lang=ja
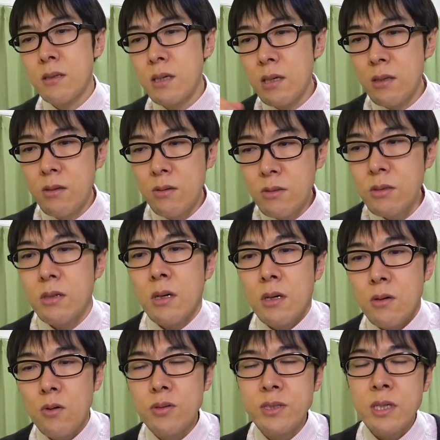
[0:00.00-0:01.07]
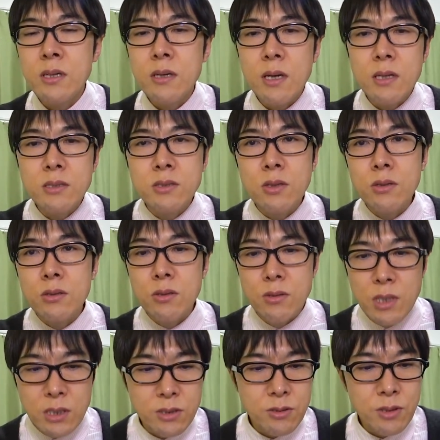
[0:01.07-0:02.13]
結局5000円ちょっ
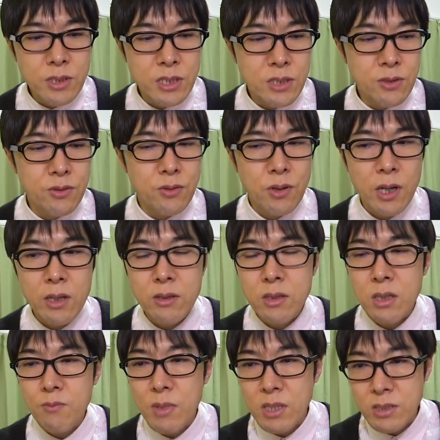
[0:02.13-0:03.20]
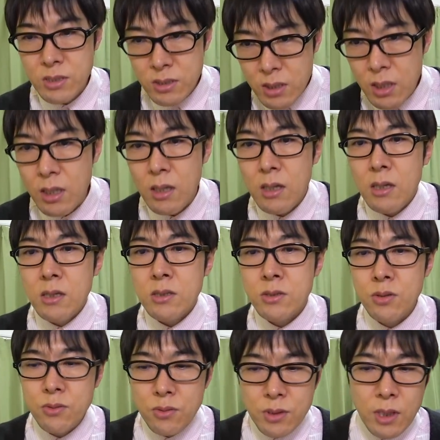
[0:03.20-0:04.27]
とで11袋入ってまして
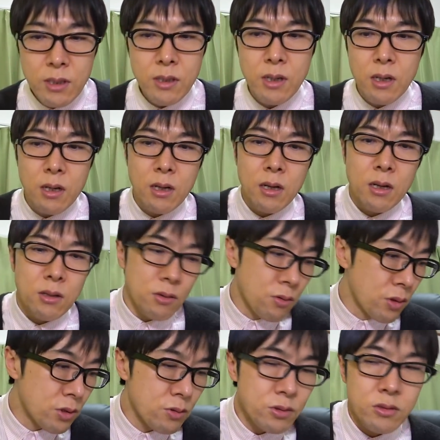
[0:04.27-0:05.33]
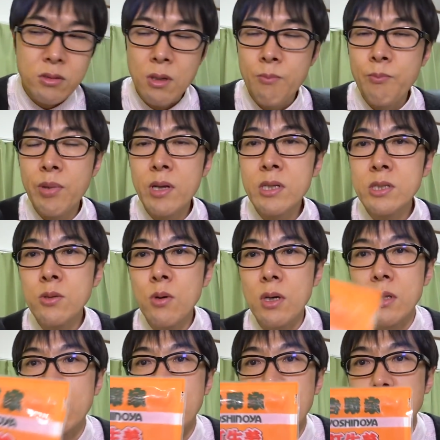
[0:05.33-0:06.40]
その中の一つは紅生
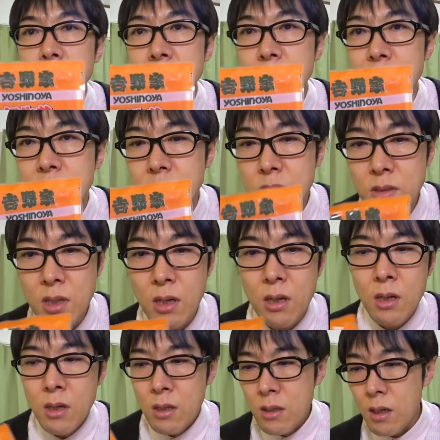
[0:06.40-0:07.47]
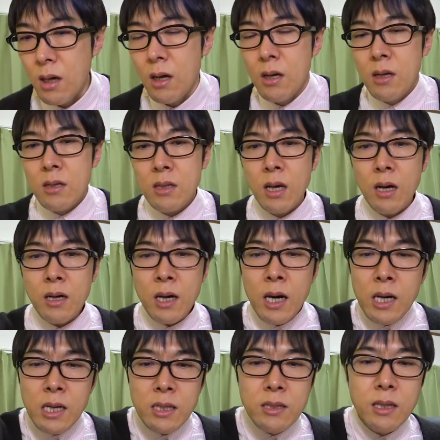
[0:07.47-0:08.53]
姜だったりもしますのでなんか
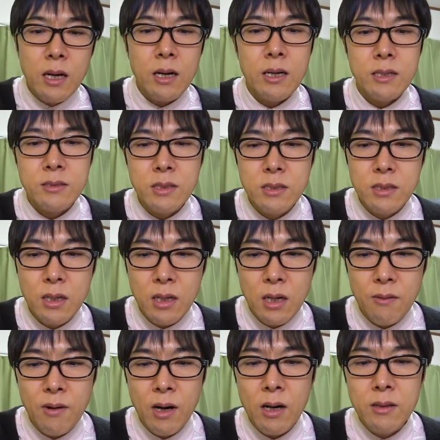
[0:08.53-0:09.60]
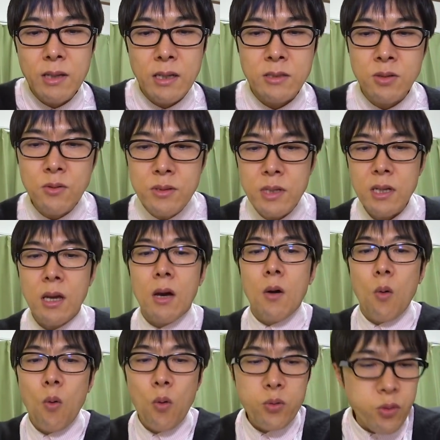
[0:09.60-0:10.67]
高いんだか安いんだか分かんないそんなに
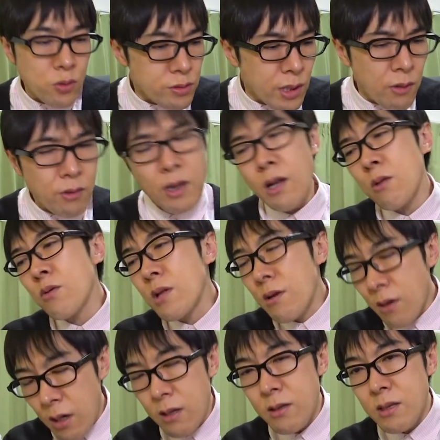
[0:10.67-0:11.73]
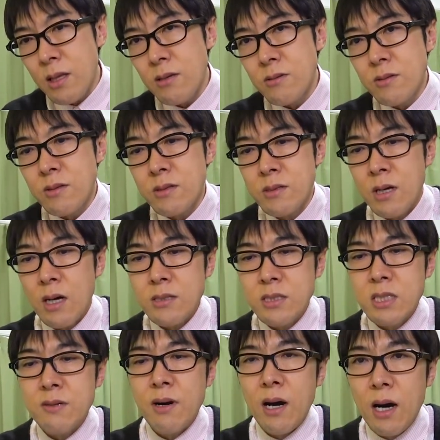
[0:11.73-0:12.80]
お得なのかなどうなのかなっていう感
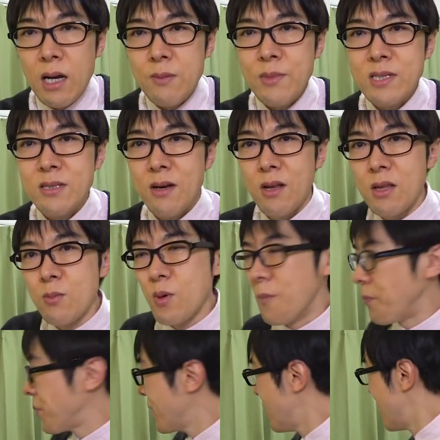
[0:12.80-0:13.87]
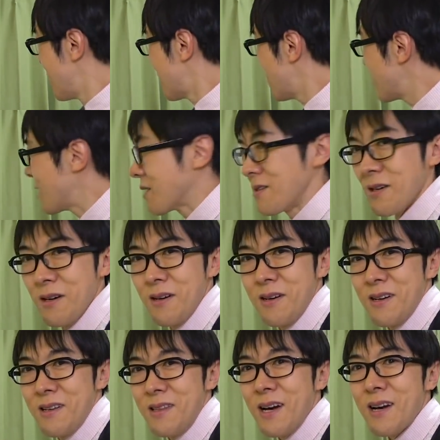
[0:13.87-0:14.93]
じではありましたけれどもとにかく
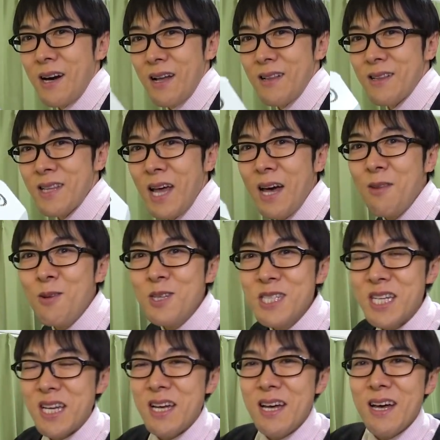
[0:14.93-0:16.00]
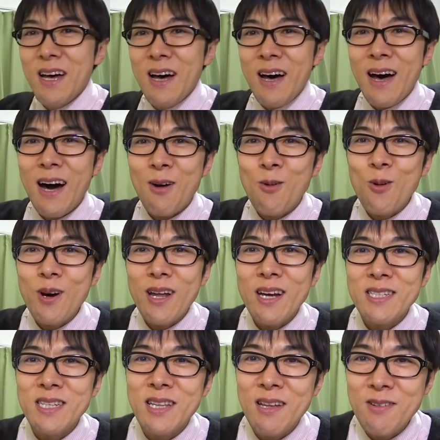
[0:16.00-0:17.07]
なんか楽しい箱か
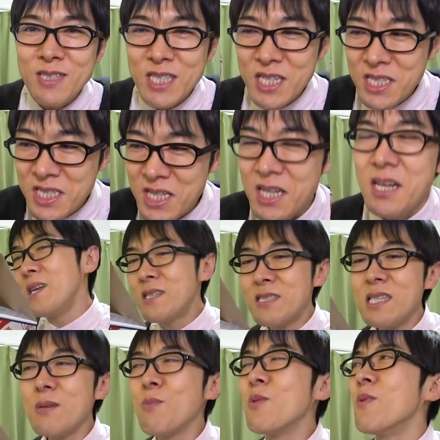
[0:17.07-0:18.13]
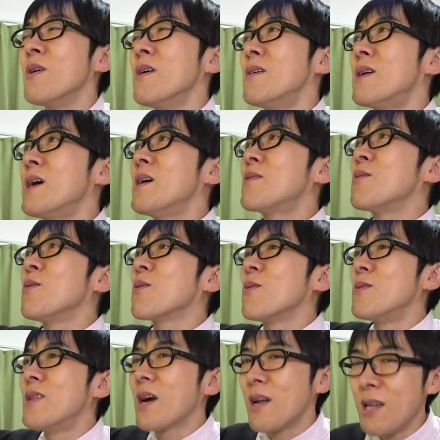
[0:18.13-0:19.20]
らして楽しいし、いつでも冷凍
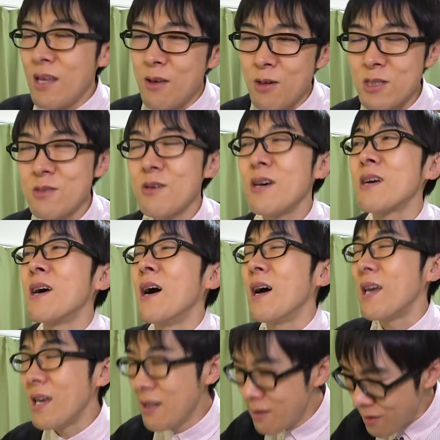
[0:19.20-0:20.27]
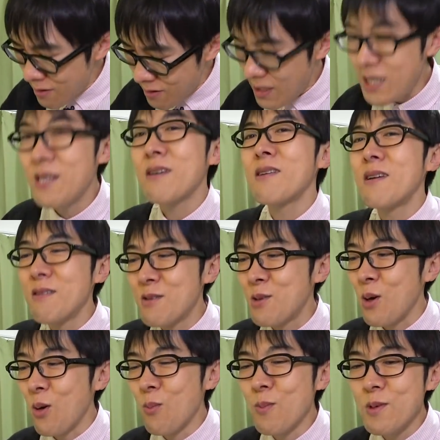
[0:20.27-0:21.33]
庫の中に吉野家がいる、いてくれるっ
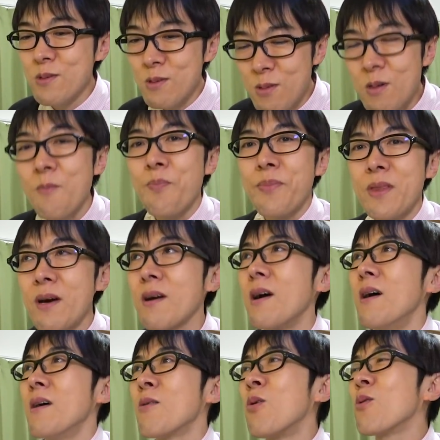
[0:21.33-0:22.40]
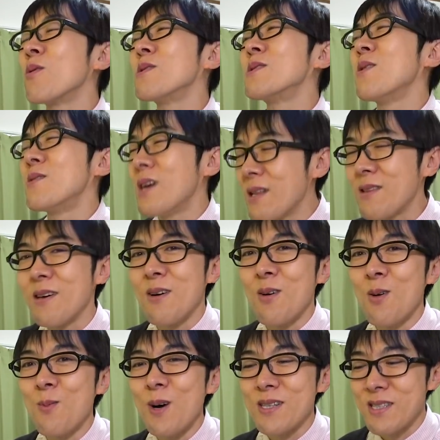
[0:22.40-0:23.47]
て思うと、なんか心強いなって
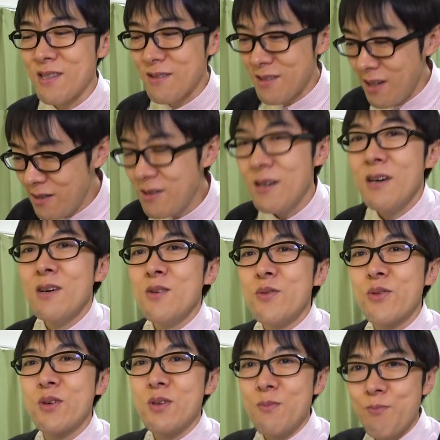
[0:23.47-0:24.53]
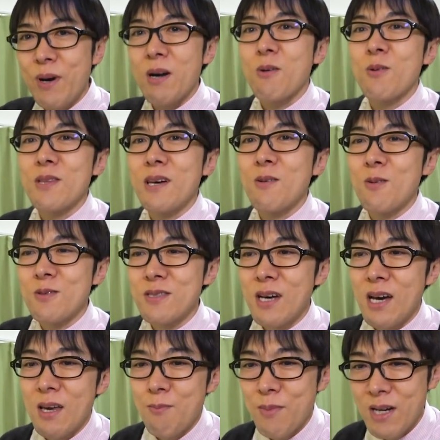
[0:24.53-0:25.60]
思わせてくれる福箱でご
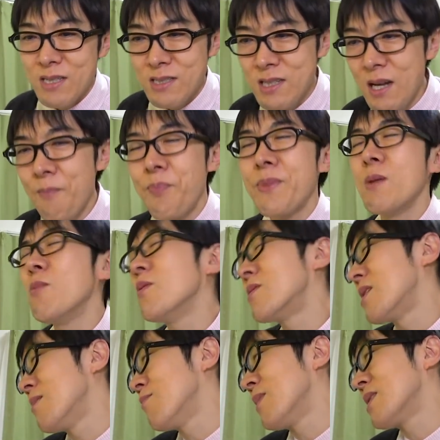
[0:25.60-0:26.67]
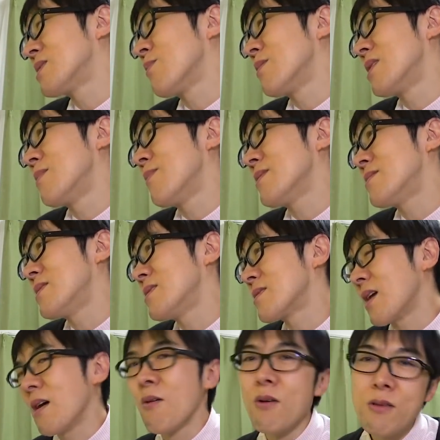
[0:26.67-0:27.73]
ざいました。で、もう年末も年末です
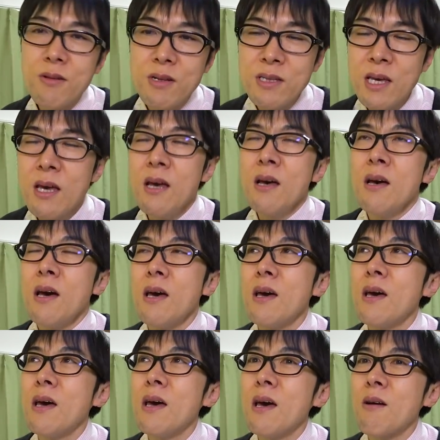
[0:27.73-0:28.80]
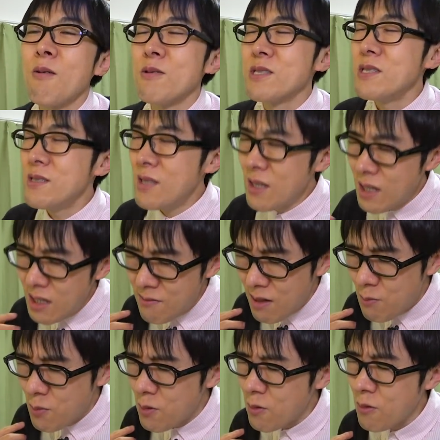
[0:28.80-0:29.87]
から、本当にね、えー、個人的に
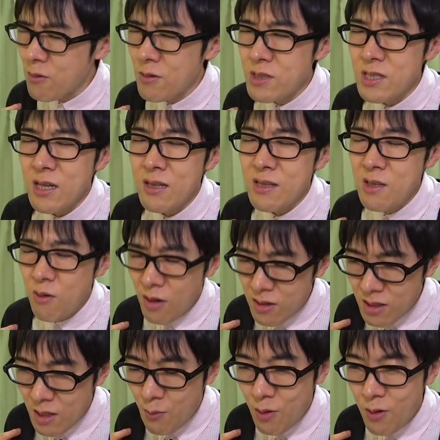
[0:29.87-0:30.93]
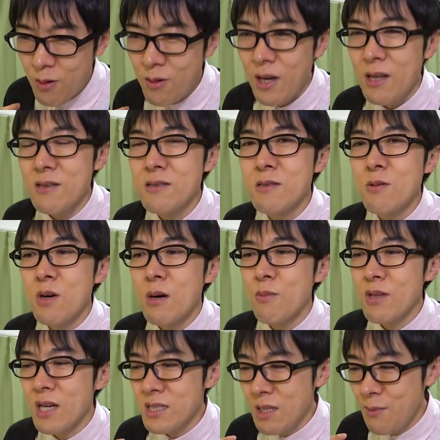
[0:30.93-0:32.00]
はもう今年買ってよかったものとかいう動画
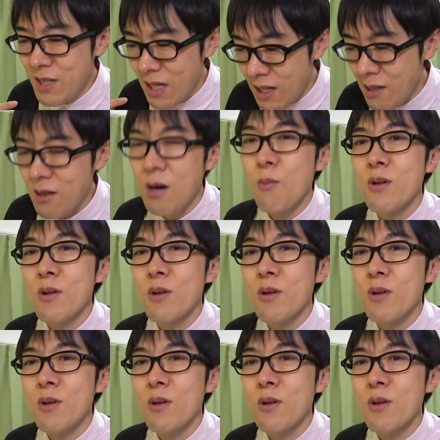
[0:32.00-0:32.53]
も出してみたいなとか